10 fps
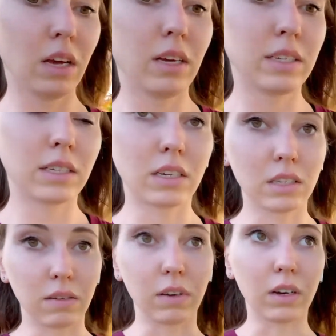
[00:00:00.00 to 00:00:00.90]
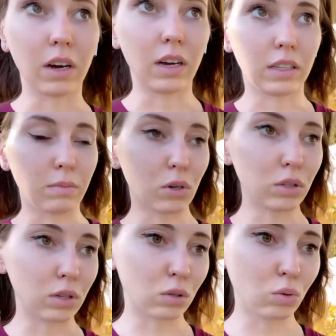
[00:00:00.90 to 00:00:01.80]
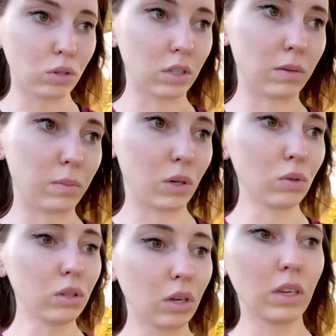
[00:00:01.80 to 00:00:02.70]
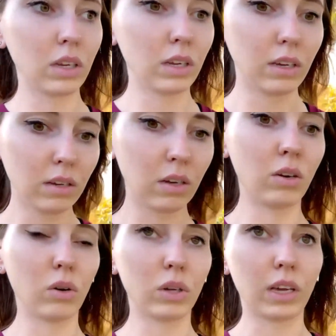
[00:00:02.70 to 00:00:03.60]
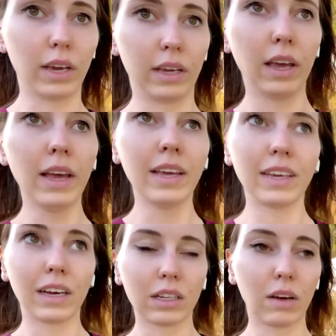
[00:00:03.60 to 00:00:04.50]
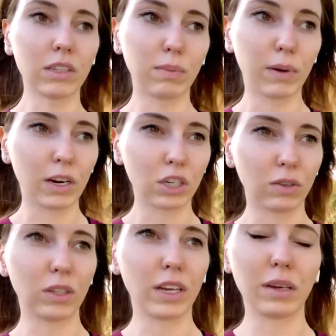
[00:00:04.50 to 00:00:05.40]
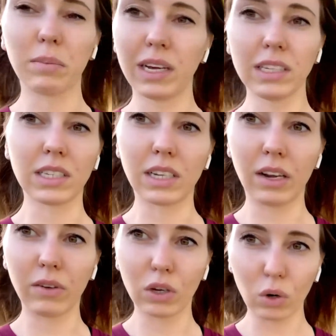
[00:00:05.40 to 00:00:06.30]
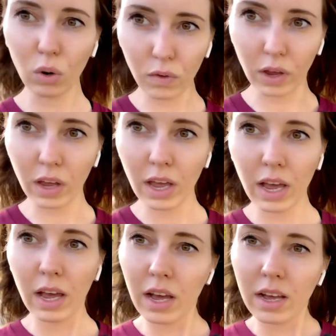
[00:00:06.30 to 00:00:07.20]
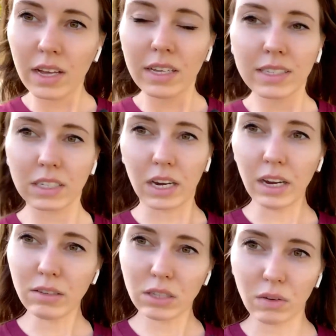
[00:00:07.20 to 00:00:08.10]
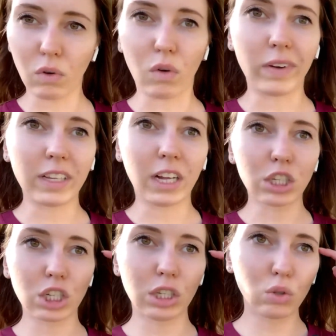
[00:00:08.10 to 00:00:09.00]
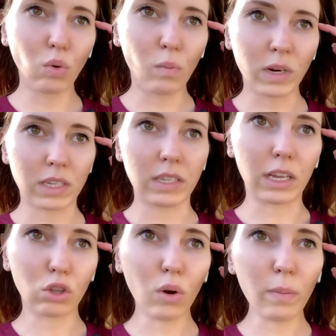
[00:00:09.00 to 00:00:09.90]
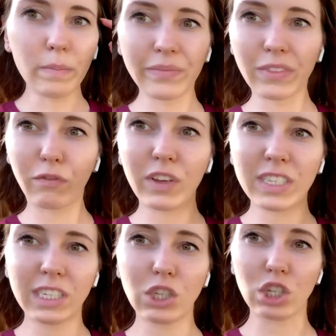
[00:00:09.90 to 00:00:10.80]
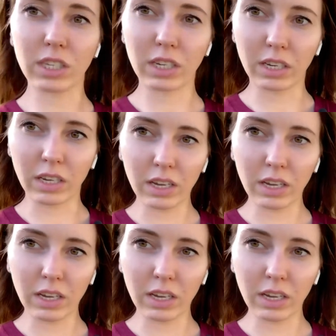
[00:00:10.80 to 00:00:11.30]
сертификата. Просто с улицы берут и окей. И когда вас спрашивают, а не боитесь ли вы крови, скорее всего, вы должны думать не о том физически,